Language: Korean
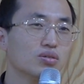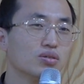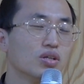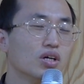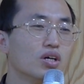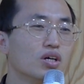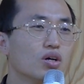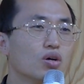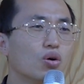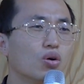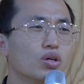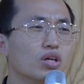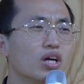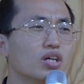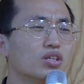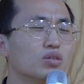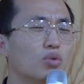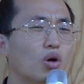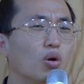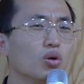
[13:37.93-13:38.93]
그럼
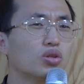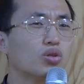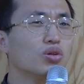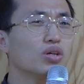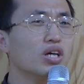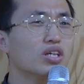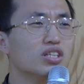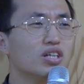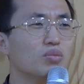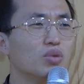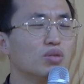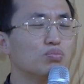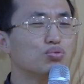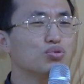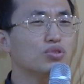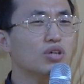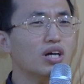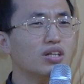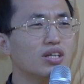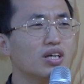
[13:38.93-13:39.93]
거기에는 어떤 게
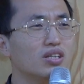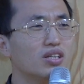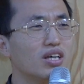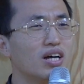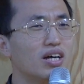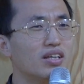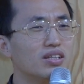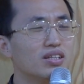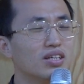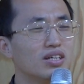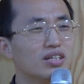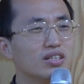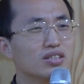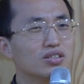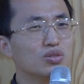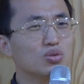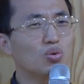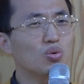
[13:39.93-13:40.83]
있냐면 북한에 대한